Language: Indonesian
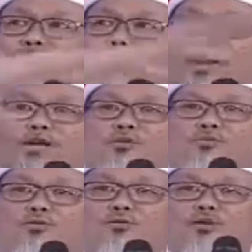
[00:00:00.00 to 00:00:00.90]
beredar
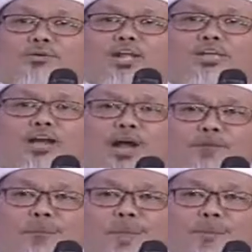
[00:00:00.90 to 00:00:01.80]
seluruh Indonesia.
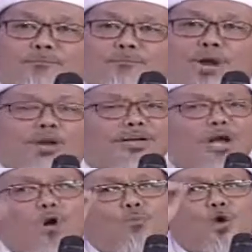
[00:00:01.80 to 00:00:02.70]
Kalau
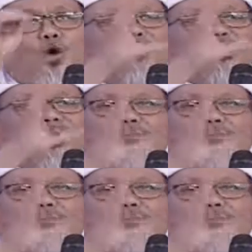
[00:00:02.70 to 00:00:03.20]
dia ngomong minta